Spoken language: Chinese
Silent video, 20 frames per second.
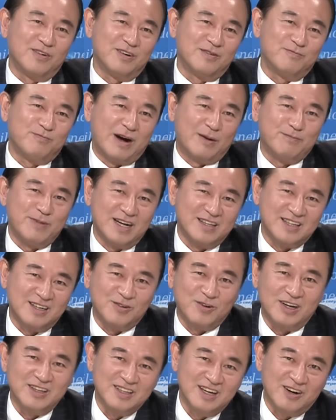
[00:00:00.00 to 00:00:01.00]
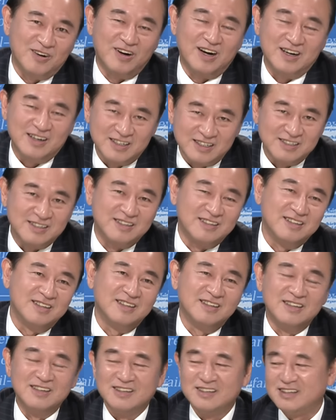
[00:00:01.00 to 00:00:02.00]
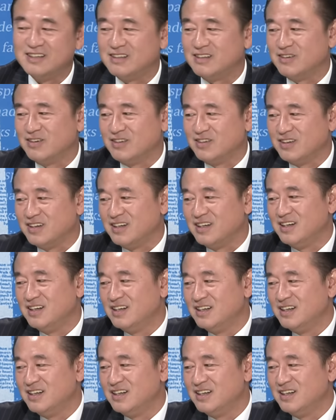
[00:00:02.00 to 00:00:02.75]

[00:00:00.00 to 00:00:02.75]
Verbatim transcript: 呃，把拜登换掉，换贺锦丽，对不对？